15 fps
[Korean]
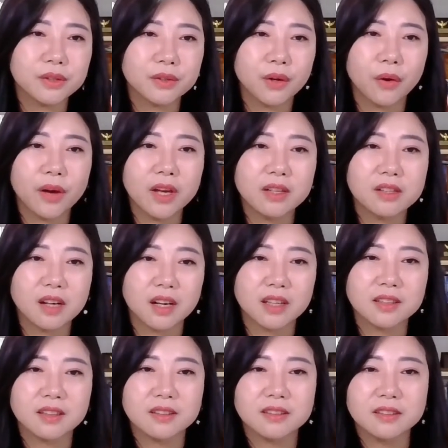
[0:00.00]
그래서 여행을
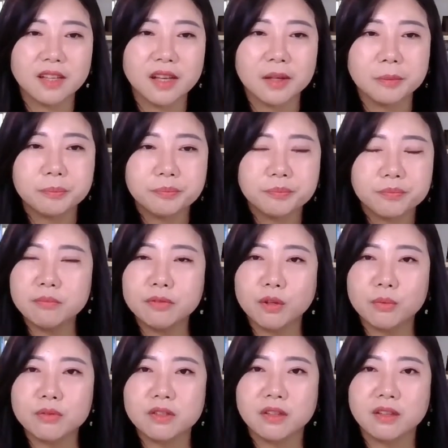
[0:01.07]
가게 됐는데 샘플이
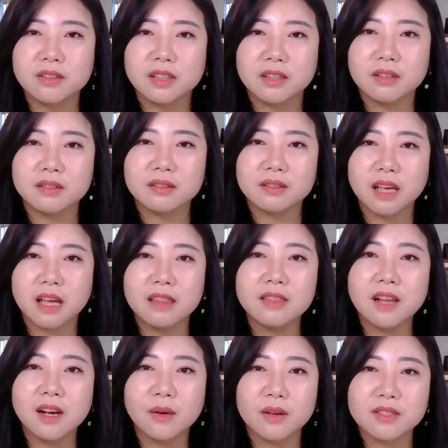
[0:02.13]
없으니까 그냥
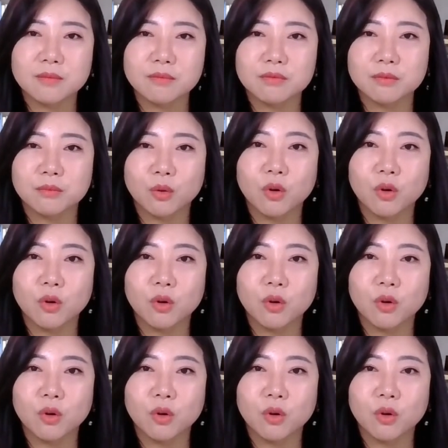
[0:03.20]
옛날 화장품,